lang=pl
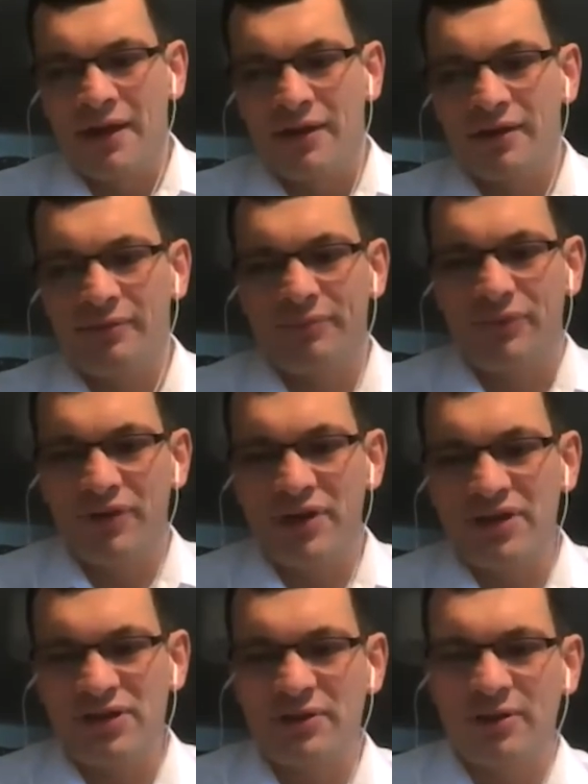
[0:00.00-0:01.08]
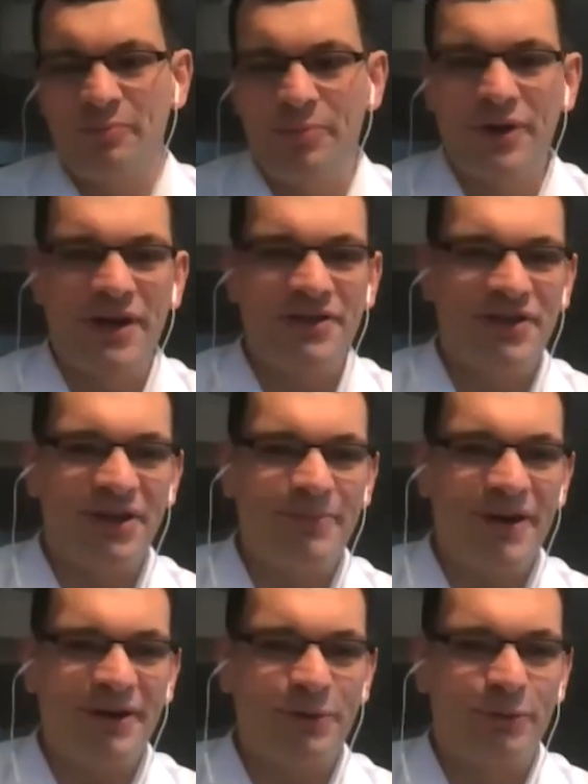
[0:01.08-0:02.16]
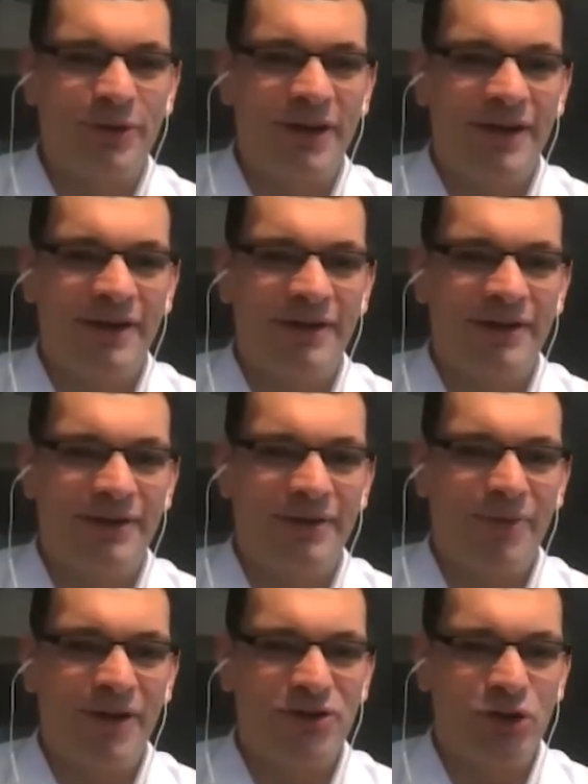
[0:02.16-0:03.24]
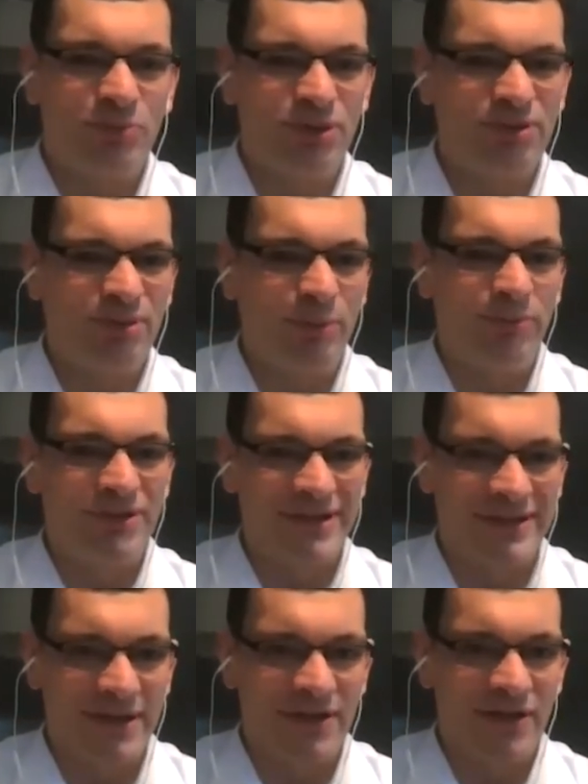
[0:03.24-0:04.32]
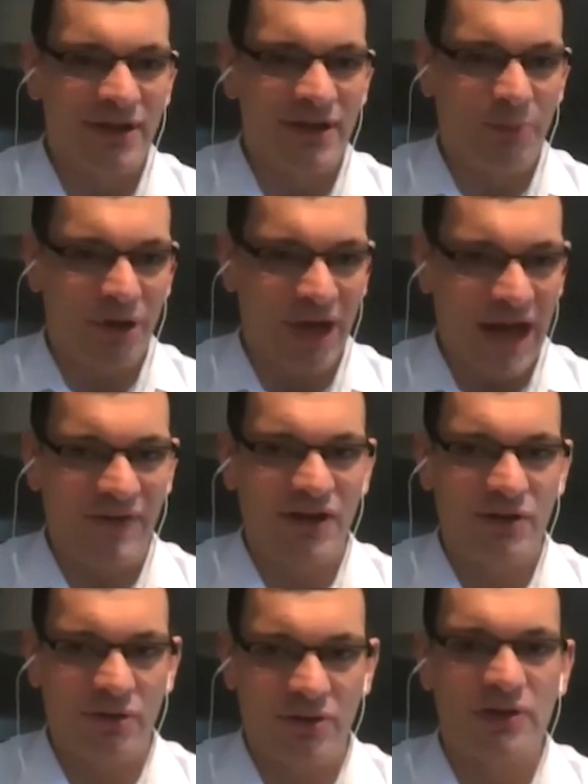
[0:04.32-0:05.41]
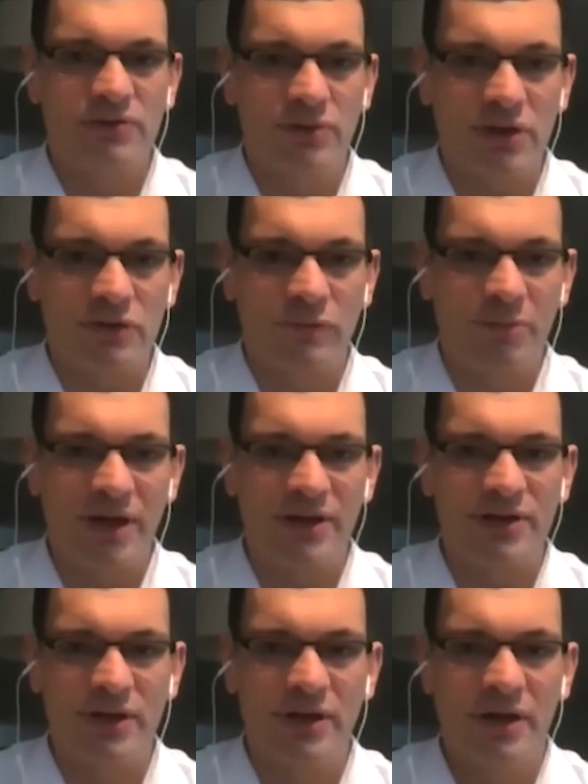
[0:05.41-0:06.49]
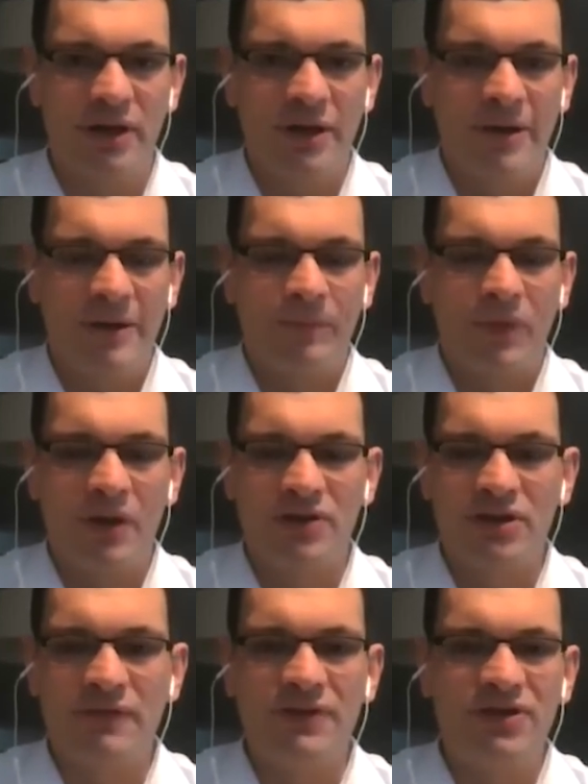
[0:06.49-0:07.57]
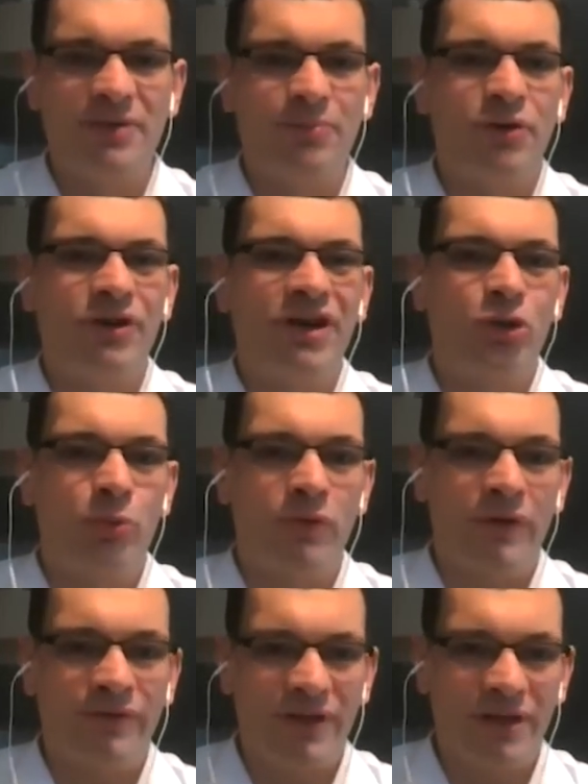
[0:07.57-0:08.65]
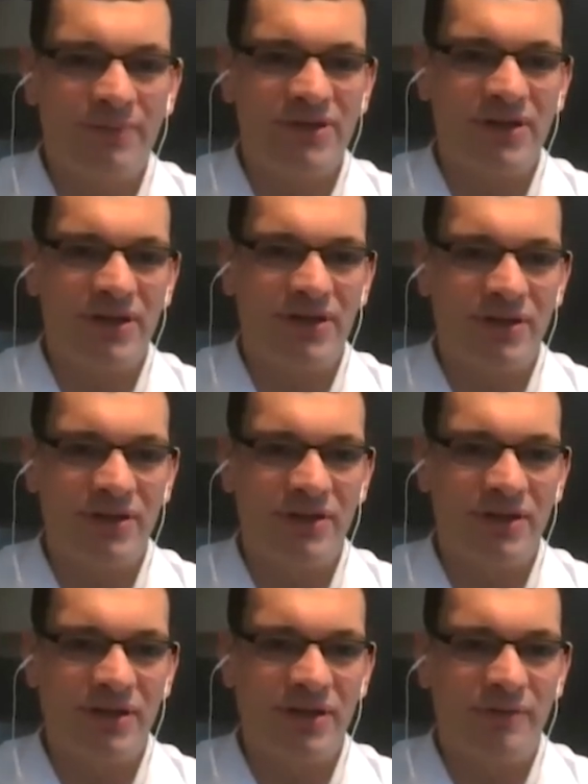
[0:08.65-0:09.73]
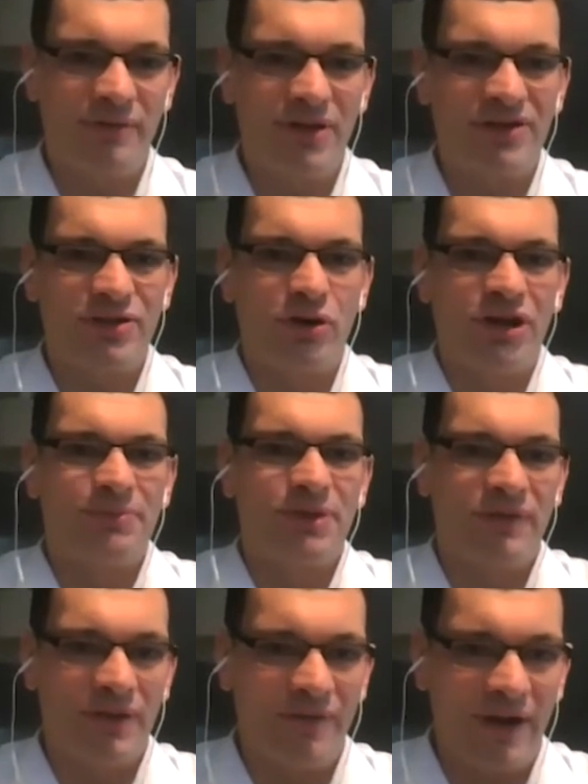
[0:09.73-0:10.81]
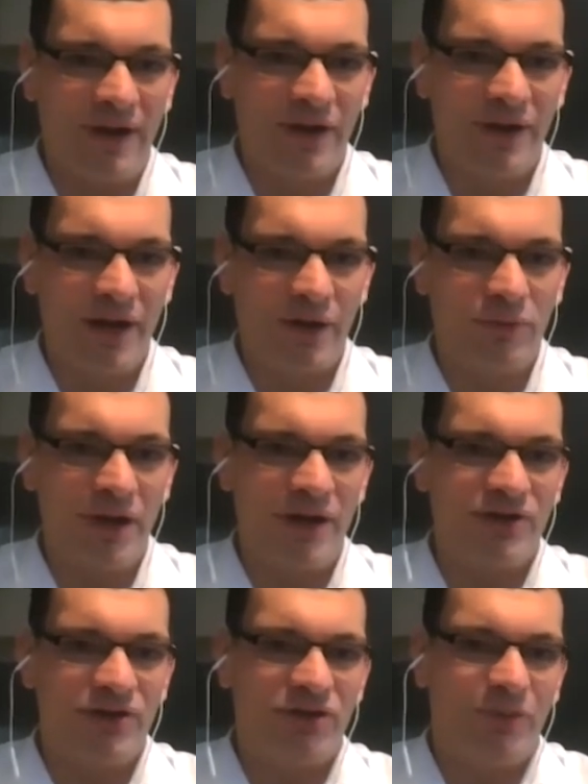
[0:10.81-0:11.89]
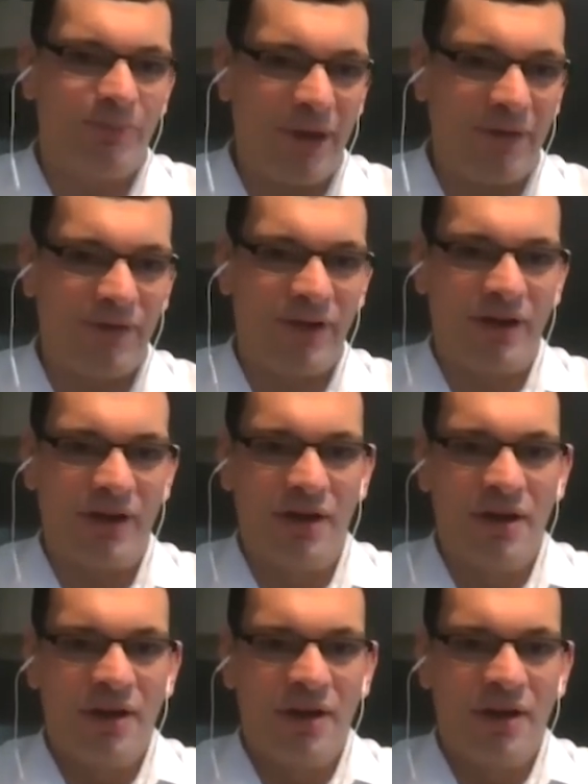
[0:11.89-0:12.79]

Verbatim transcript: y, to jest y, pojęcie chyba, które y, bardzo dobrze brzmi publicystycznie i pojawia się od czasu do czasu w prasie. Rzeczywiście broń atomowa w tym sensie, że jest trochę nieprzewidywalna. Jak uderzy, to pewnie